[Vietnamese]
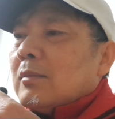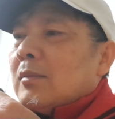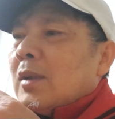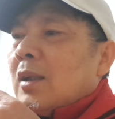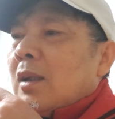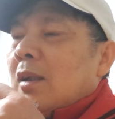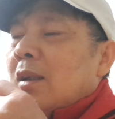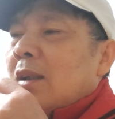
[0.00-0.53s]

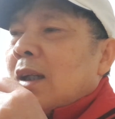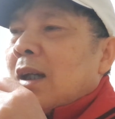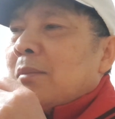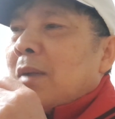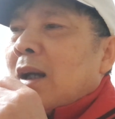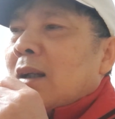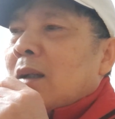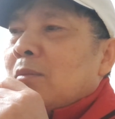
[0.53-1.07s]
bây giờ ý hai
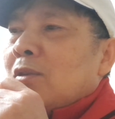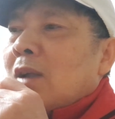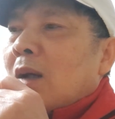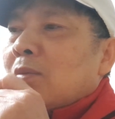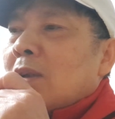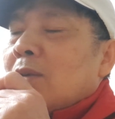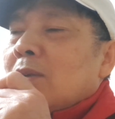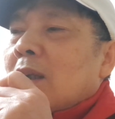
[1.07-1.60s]
bạn là muốn
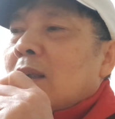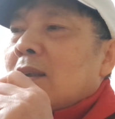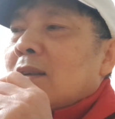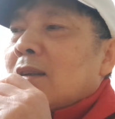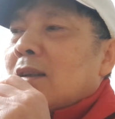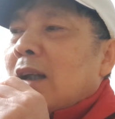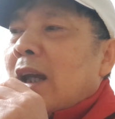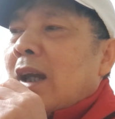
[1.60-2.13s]
học kiểu gì
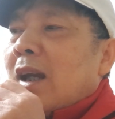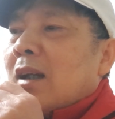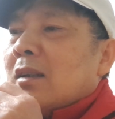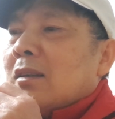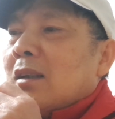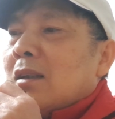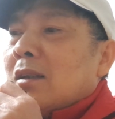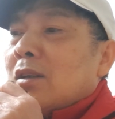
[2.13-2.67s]
nghe
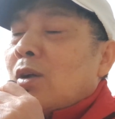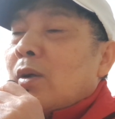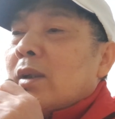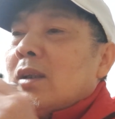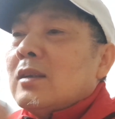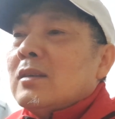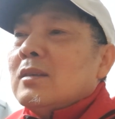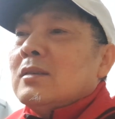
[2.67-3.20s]
hay là nói